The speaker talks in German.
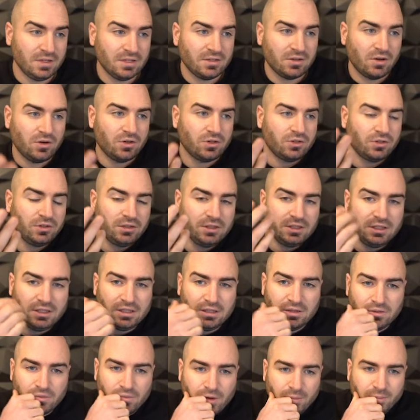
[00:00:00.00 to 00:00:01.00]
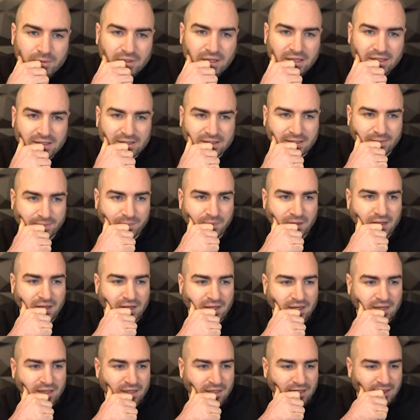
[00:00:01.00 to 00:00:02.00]
wir jetzt auch schon die Webseite.
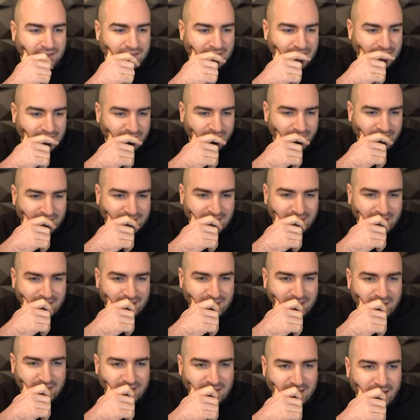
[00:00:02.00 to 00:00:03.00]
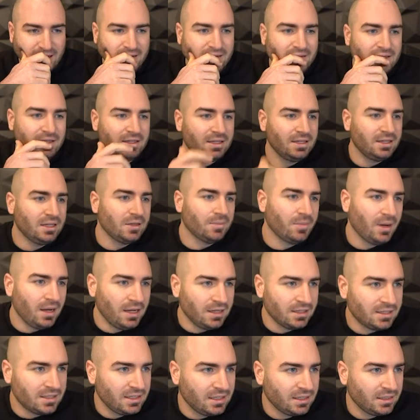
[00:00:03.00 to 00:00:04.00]
Das heißt, was hat die AI hier
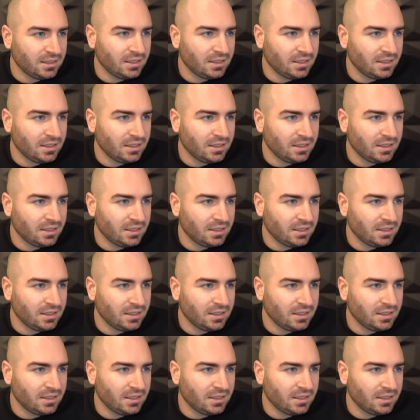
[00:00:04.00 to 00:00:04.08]
gemacht? Sie